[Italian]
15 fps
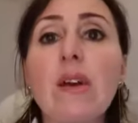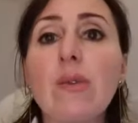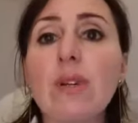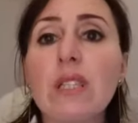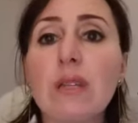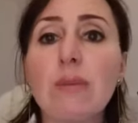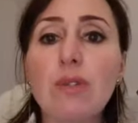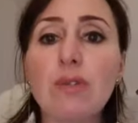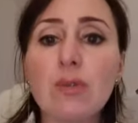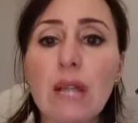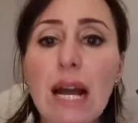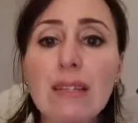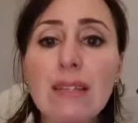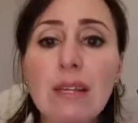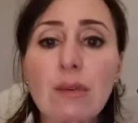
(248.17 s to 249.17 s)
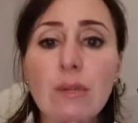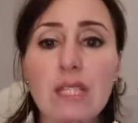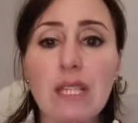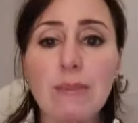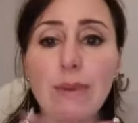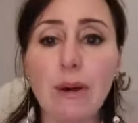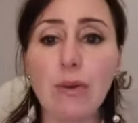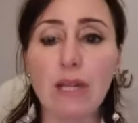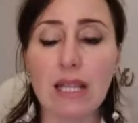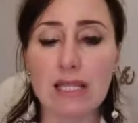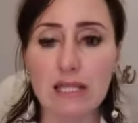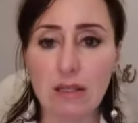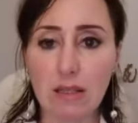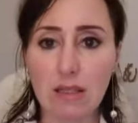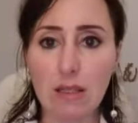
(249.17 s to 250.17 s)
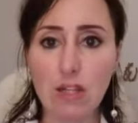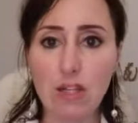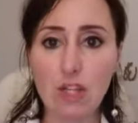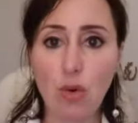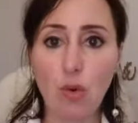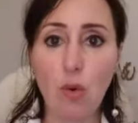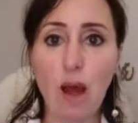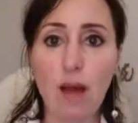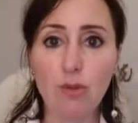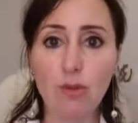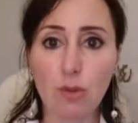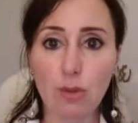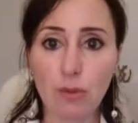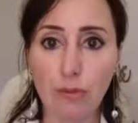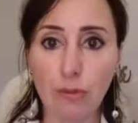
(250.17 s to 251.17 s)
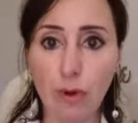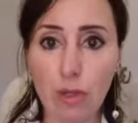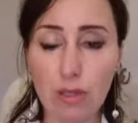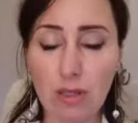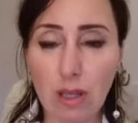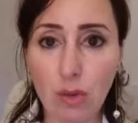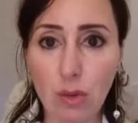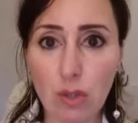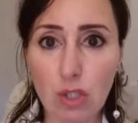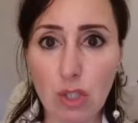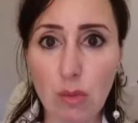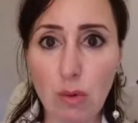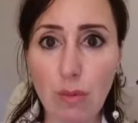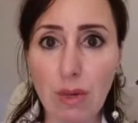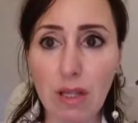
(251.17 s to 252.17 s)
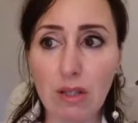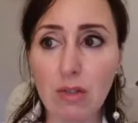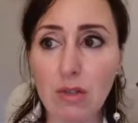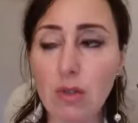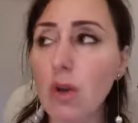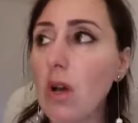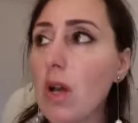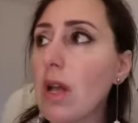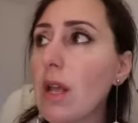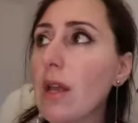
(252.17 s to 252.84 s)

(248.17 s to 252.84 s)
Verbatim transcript: Quindi misurate questa paura da 0 a 10 quanto è forte in questo momento.